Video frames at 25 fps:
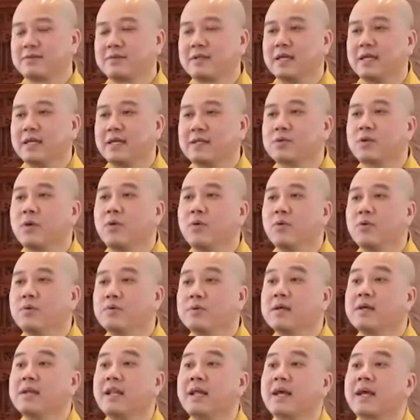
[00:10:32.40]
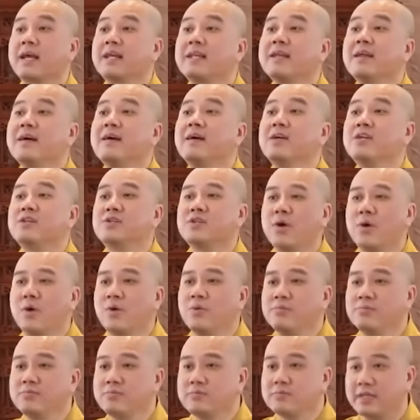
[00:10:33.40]
thiện thú tức là cái nơi
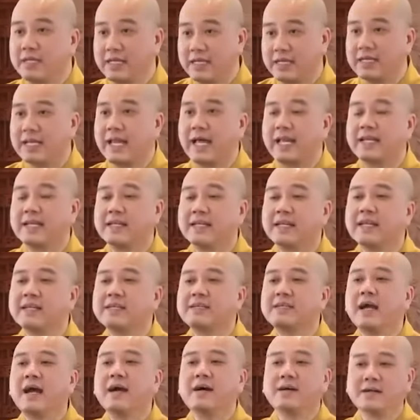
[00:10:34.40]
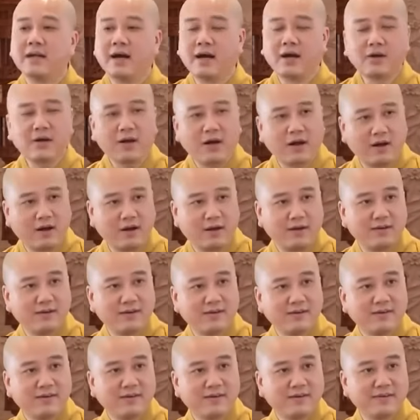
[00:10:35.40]
chốn thiện lành chờ đón họ
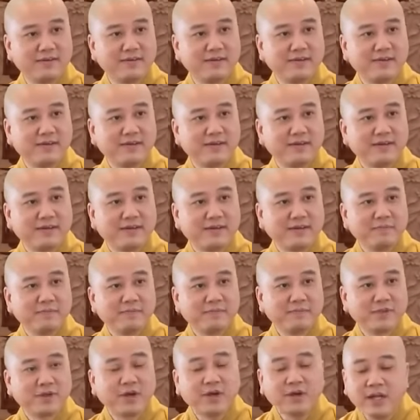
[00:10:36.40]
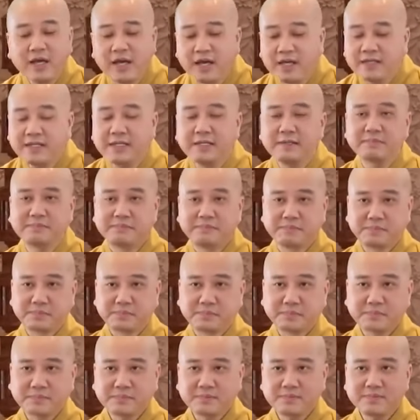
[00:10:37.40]
cho nên đó,
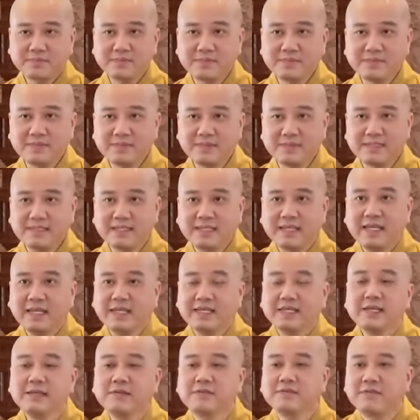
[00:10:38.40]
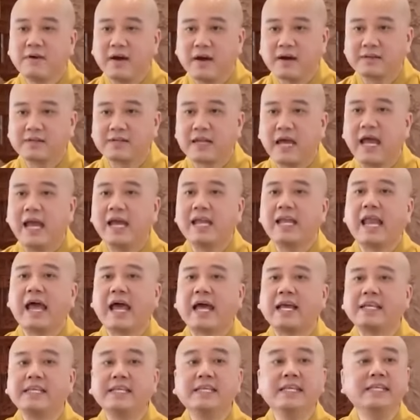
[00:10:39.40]
Đức Phật để
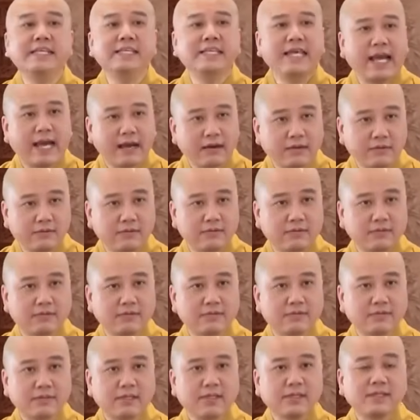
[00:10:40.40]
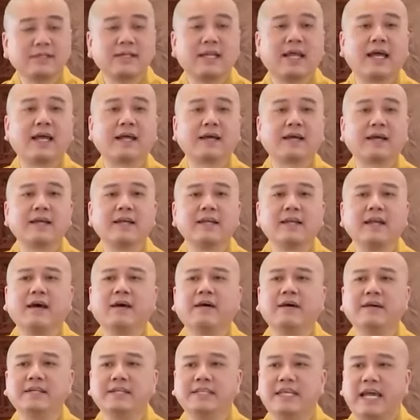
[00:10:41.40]
lại di giáo Tức là cái
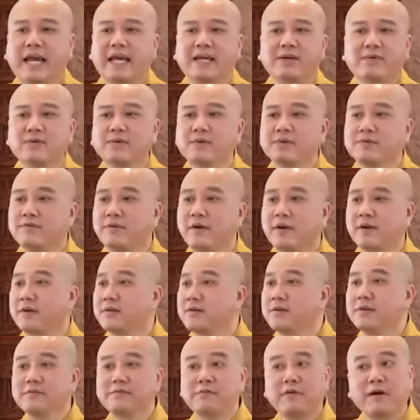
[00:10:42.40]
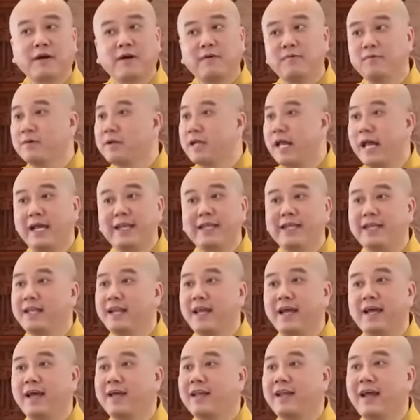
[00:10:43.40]
lời dạy của Đức Phật Đức Phật không có để gì
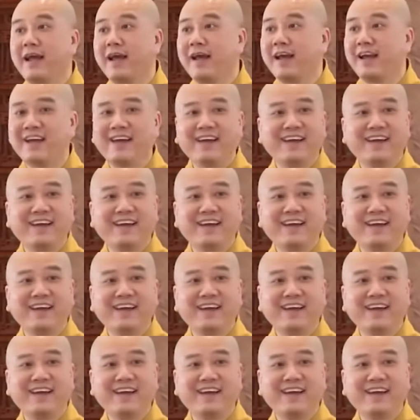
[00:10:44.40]
là hết à